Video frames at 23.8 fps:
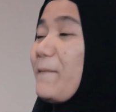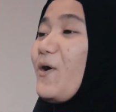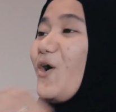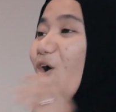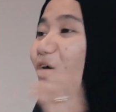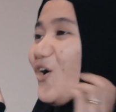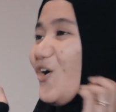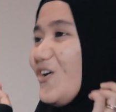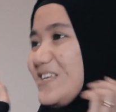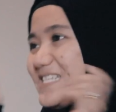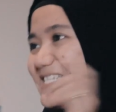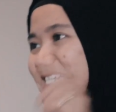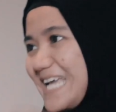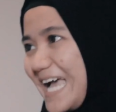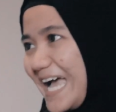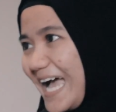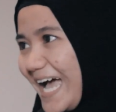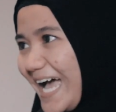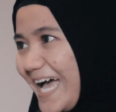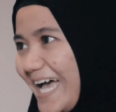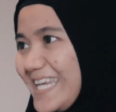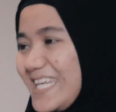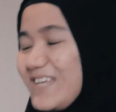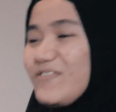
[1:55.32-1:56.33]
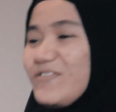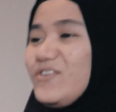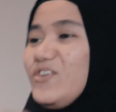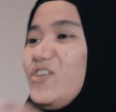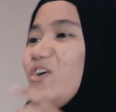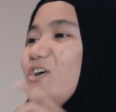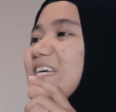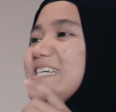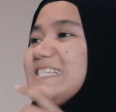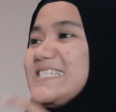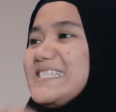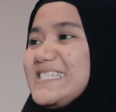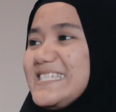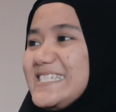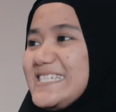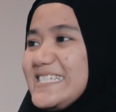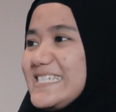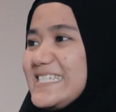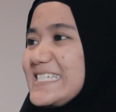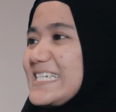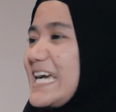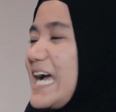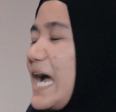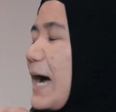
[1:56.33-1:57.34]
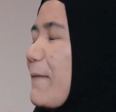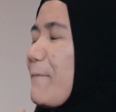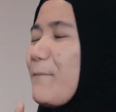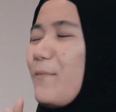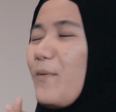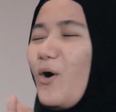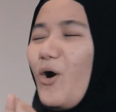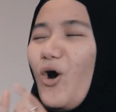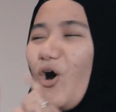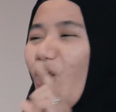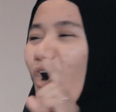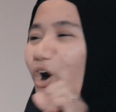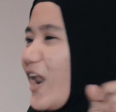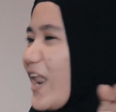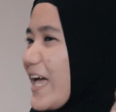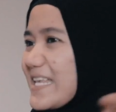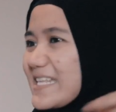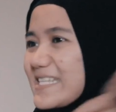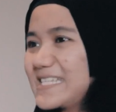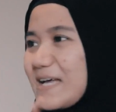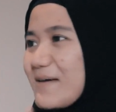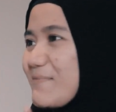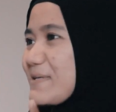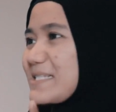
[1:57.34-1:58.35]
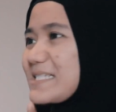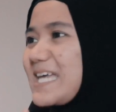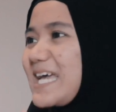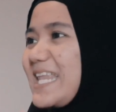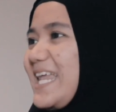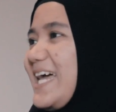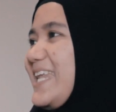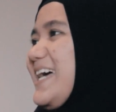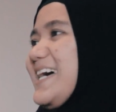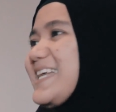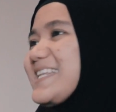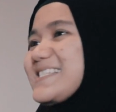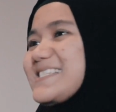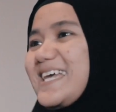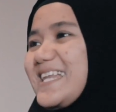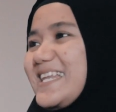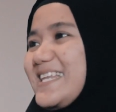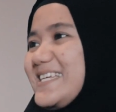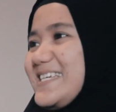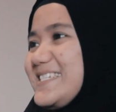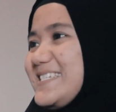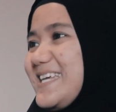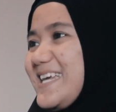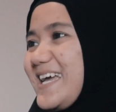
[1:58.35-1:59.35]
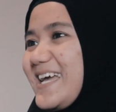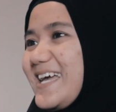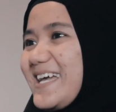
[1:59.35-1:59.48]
Pokoknya di video ini nggak boleh sama sekali ada hard selling